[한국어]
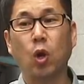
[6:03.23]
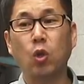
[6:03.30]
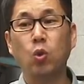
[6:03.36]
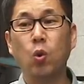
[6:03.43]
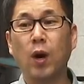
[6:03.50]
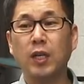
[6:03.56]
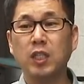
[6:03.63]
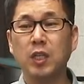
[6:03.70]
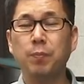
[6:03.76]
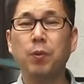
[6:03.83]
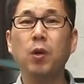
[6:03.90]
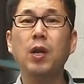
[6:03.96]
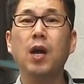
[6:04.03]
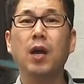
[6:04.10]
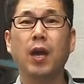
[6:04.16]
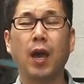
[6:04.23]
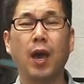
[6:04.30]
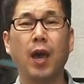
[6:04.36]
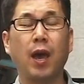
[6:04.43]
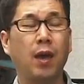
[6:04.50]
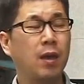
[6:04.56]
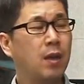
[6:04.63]
연동하시기
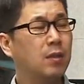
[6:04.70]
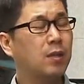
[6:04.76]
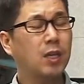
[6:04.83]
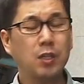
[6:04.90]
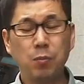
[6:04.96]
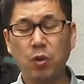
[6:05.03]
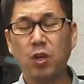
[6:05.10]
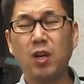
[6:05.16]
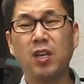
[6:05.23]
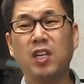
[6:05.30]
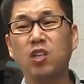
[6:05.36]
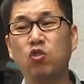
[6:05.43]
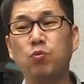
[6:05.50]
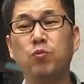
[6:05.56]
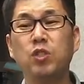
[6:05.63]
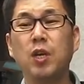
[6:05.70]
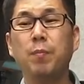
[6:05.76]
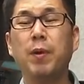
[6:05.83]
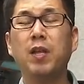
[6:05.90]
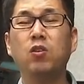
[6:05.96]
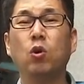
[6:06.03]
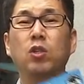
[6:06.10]
편하게 사실 뭐 이건
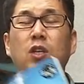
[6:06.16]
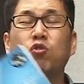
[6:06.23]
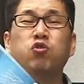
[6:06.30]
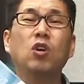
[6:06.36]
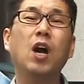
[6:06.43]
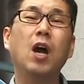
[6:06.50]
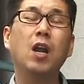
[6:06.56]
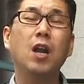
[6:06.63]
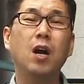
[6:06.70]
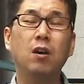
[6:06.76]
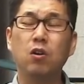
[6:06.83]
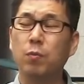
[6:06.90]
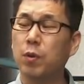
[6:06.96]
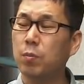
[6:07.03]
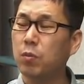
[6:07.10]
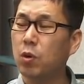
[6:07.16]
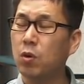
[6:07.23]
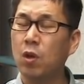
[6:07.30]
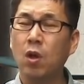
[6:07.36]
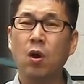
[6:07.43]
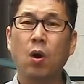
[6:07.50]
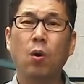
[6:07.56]
기출문제만 여기다 추가하려 그러면 뭐,
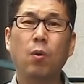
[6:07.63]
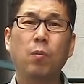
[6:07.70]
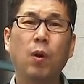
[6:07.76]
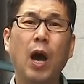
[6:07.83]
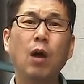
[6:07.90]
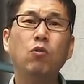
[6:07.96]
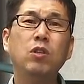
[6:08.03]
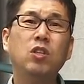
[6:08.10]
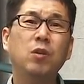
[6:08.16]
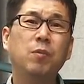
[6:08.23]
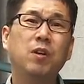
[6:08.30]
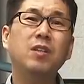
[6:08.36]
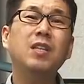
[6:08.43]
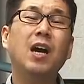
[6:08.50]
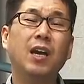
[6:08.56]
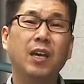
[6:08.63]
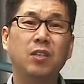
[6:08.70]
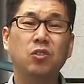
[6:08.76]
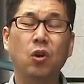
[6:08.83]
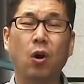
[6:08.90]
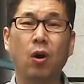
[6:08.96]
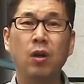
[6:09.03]
어, 뭐 하루 이틀이면
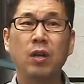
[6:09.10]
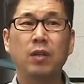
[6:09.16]
끝났겠죠.